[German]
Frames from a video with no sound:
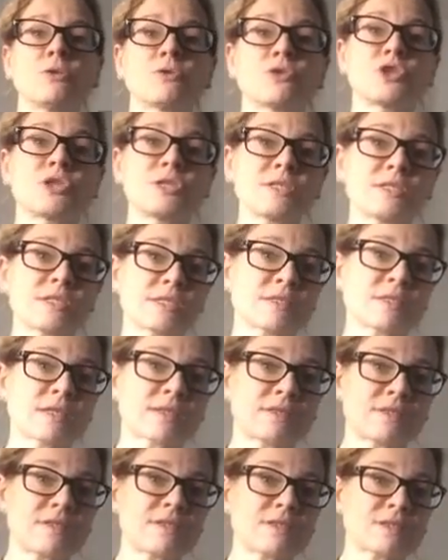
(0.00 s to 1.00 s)
und schließlich
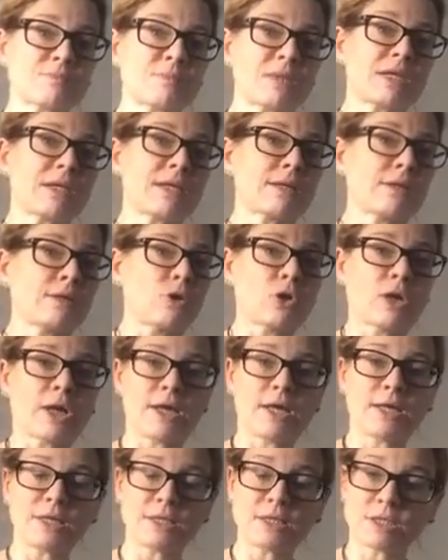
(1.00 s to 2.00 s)
sagte das Männlein,
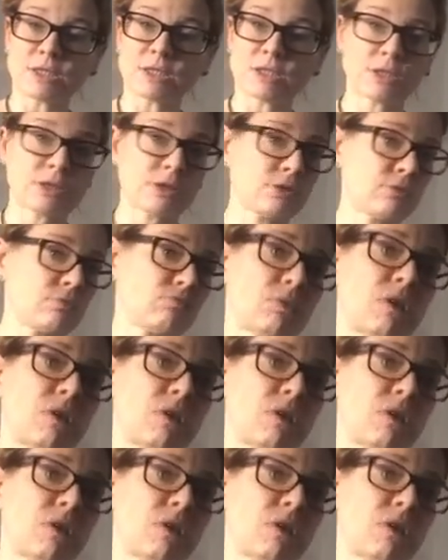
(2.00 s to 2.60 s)
okay, ich